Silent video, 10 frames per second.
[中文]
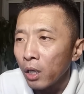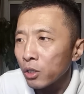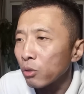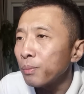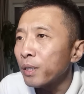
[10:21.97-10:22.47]

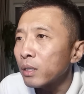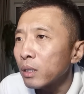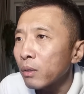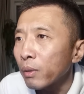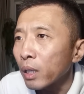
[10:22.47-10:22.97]
周兵是
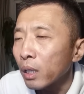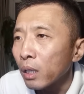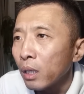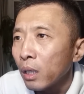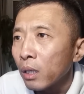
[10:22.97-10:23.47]
回了
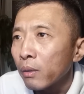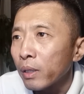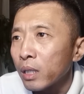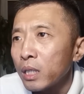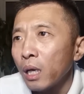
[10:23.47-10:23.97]
回
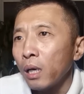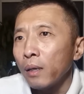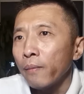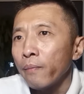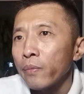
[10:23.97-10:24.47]
了他家，
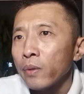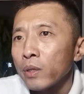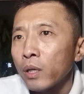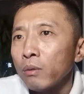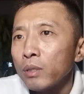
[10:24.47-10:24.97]

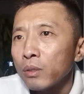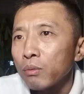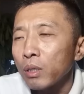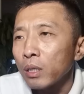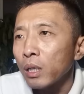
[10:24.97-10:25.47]
然后尹
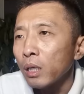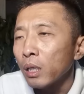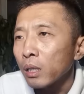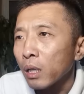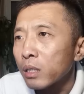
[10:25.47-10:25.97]
素林呢，
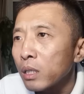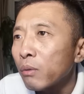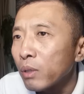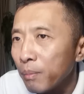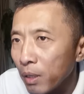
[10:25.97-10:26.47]
他直接
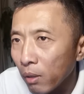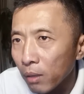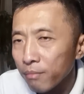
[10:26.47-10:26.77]
回的宾馆。